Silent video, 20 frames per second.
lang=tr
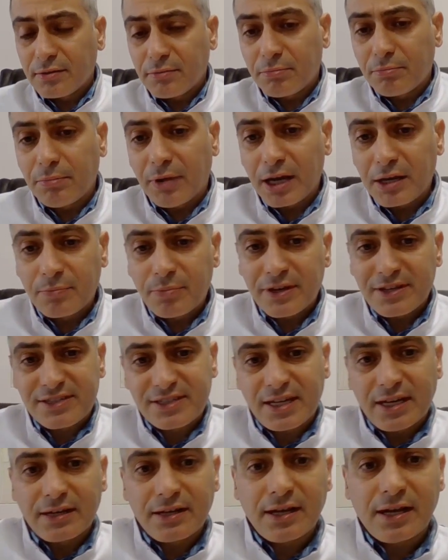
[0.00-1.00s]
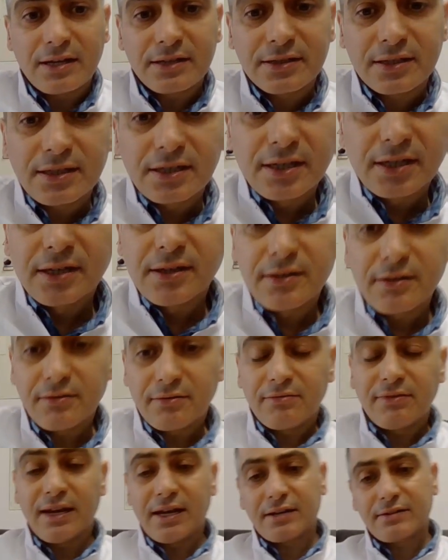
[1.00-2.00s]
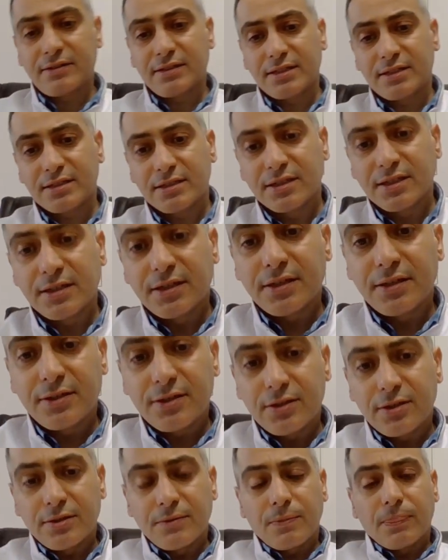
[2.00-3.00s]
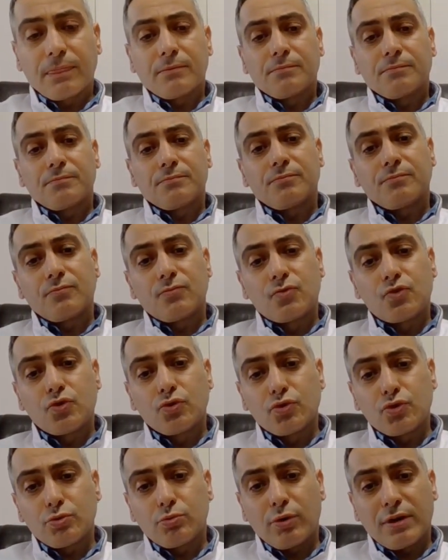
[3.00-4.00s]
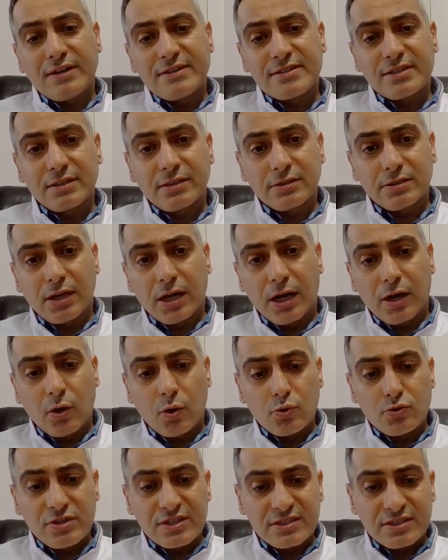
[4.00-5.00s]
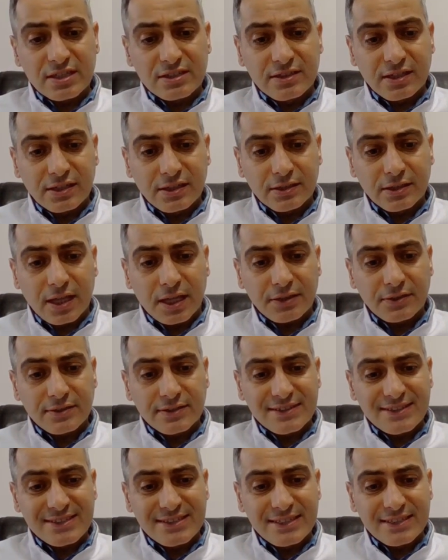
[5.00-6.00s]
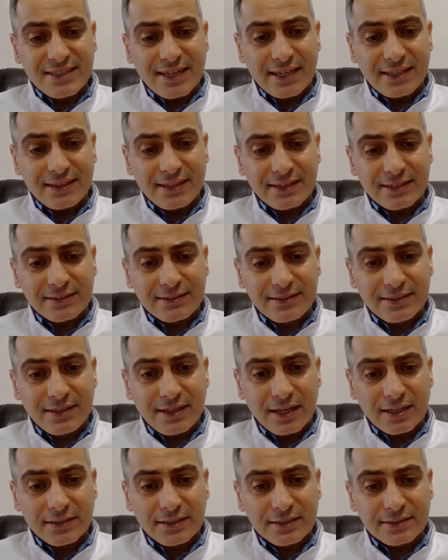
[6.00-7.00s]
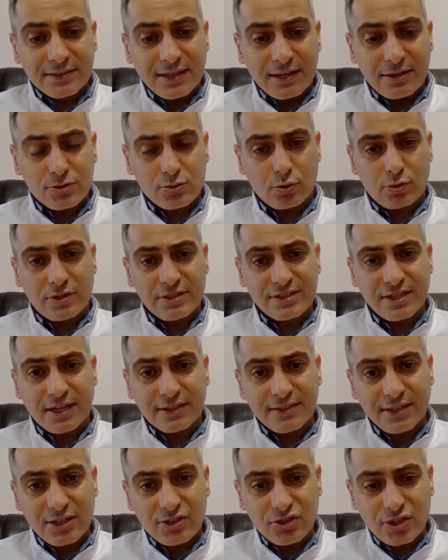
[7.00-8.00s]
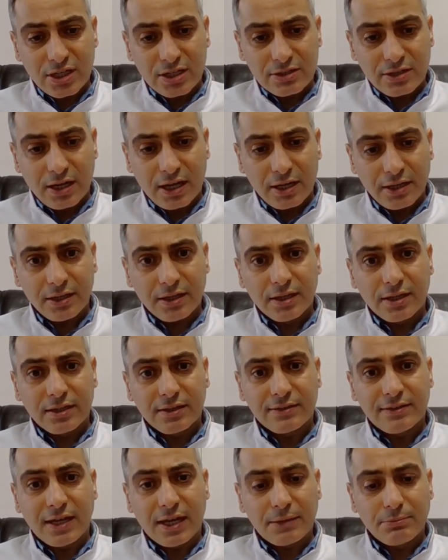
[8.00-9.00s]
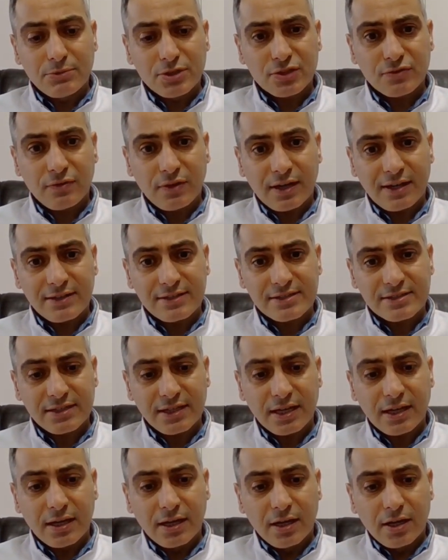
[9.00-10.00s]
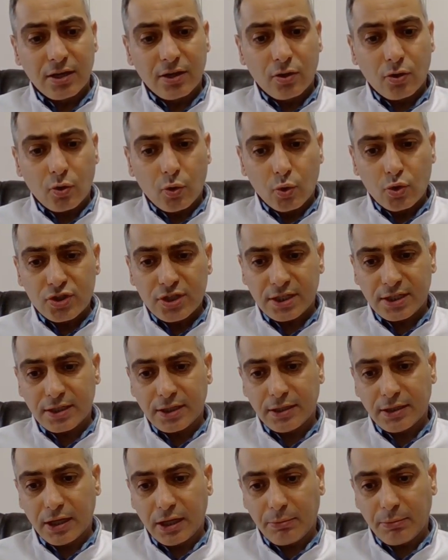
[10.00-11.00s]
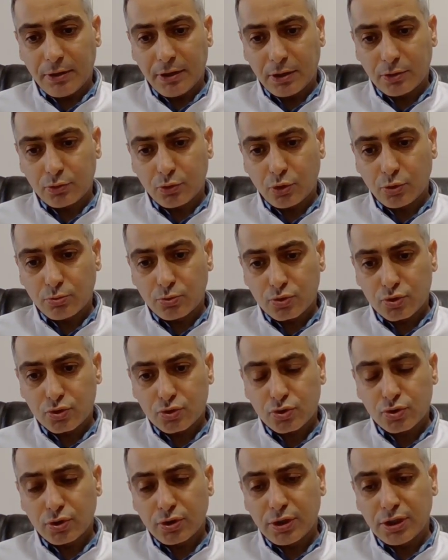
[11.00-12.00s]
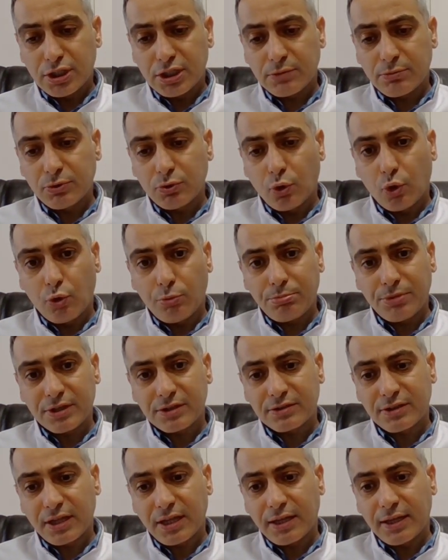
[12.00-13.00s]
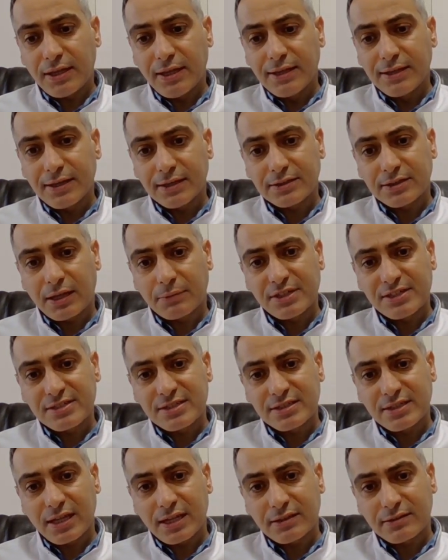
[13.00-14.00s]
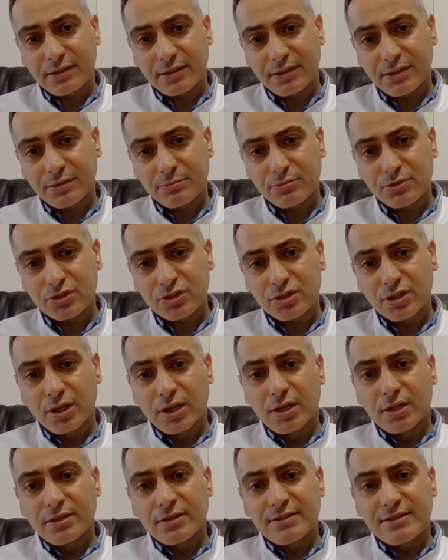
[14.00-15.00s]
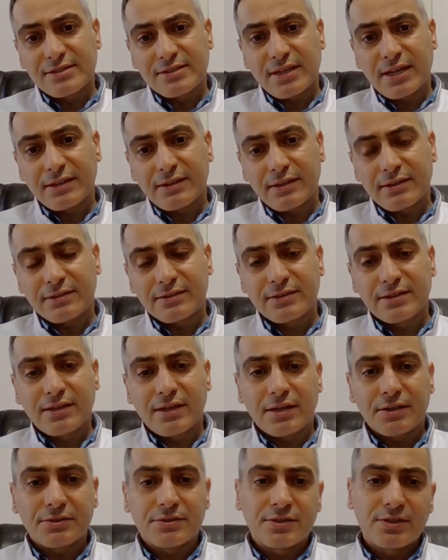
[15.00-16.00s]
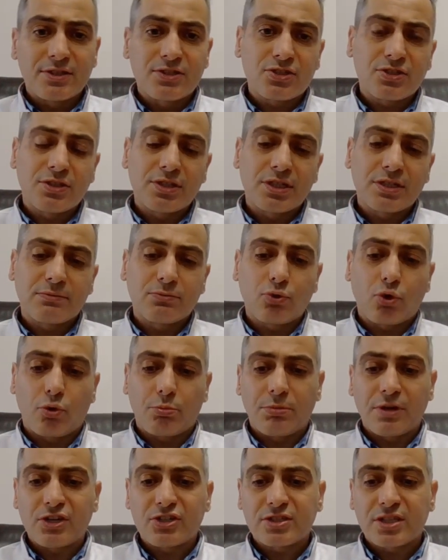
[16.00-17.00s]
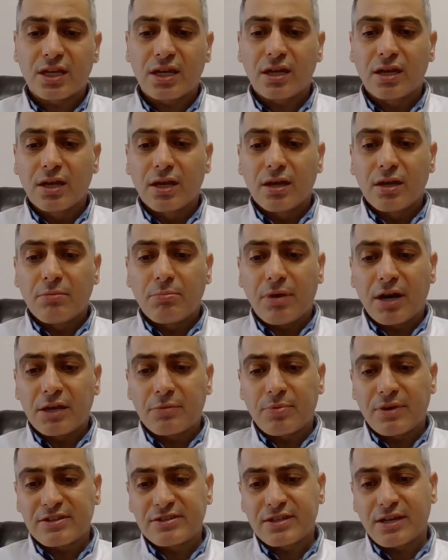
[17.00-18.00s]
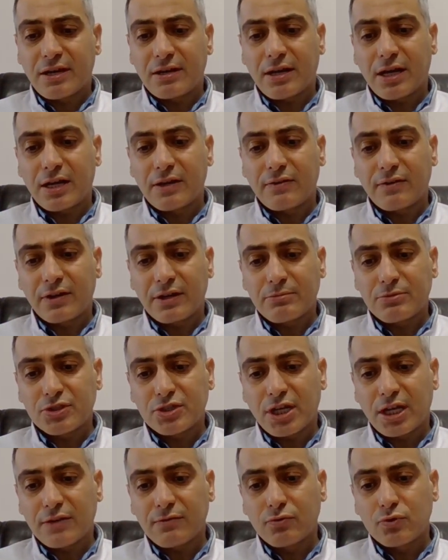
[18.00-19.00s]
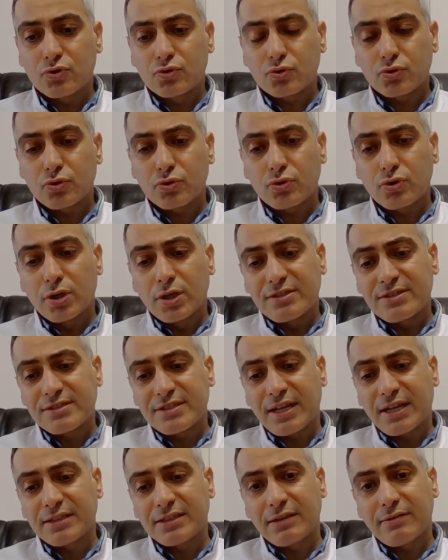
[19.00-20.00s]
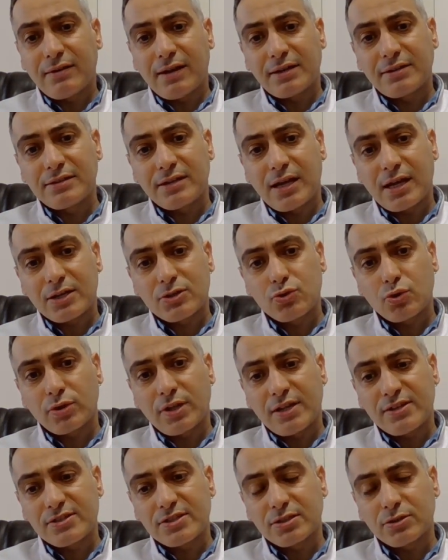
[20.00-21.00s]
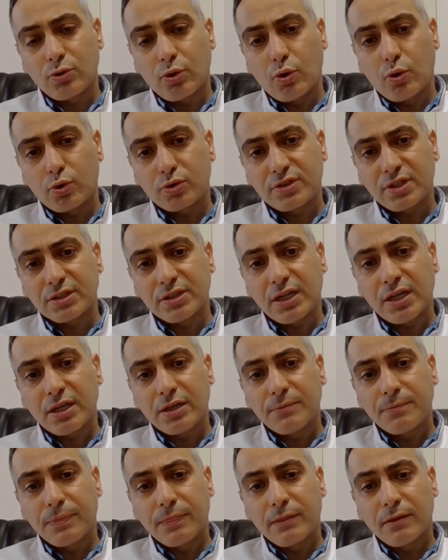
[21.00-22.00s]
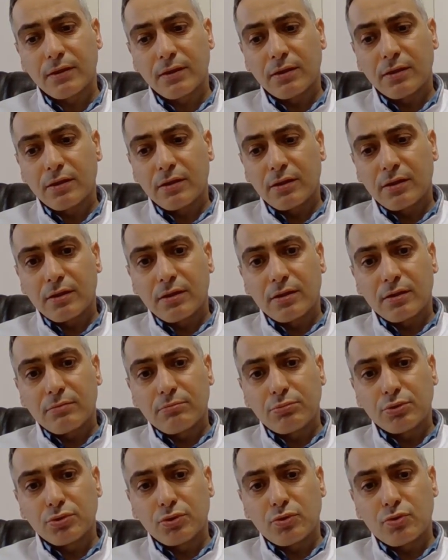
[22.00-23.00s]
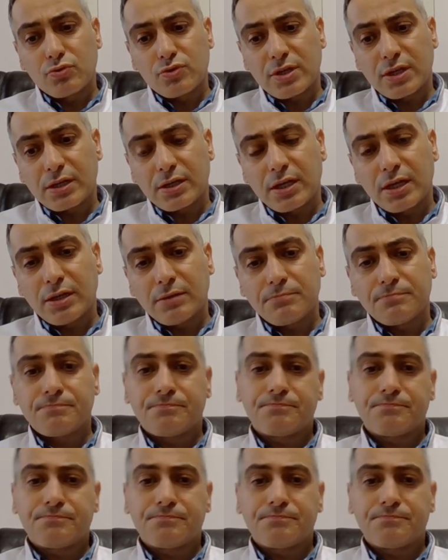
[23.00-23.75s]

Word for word: bypass kararı verdik. Çünkü bu hastanın daha öncesinde takılan stentleri tıkandıktan sonra zaten cerrahi denmiş ve hasta bu şekilde ameliyat olmuş. 2011'de ilk etapta stent takılmış. Stentleri tıkandığı için 2015'te bypass kararı verilmiş. Yani vücudun stente verdiği reaksiyon aslında ortada. Bunun üzerine